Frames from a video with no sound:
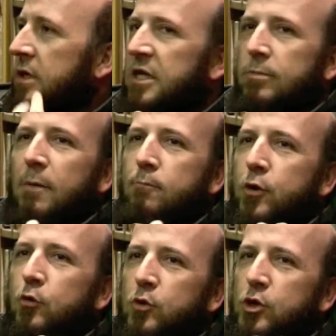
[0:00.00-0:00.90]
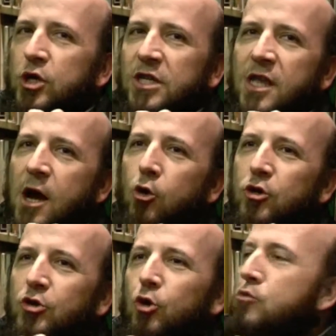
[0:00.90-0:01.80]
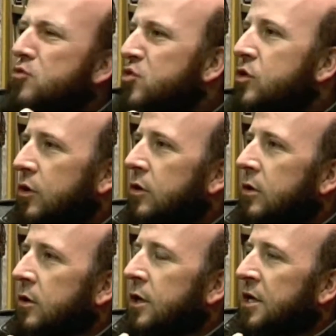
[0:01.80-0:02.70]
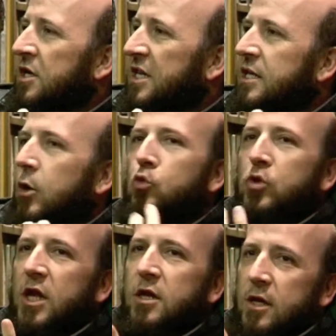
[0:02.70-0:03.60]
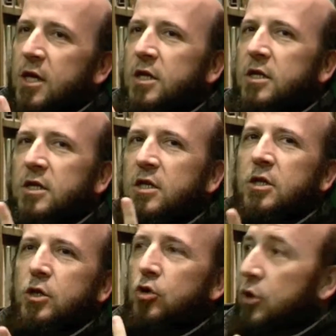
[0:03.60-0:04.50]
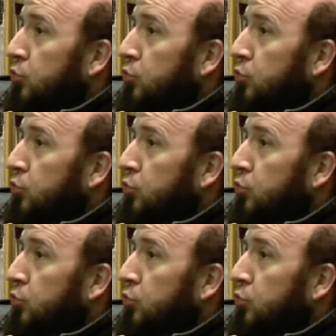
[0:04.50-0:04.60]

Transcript: y van productores de ajo de todo el mundo y se juntan en este sitio.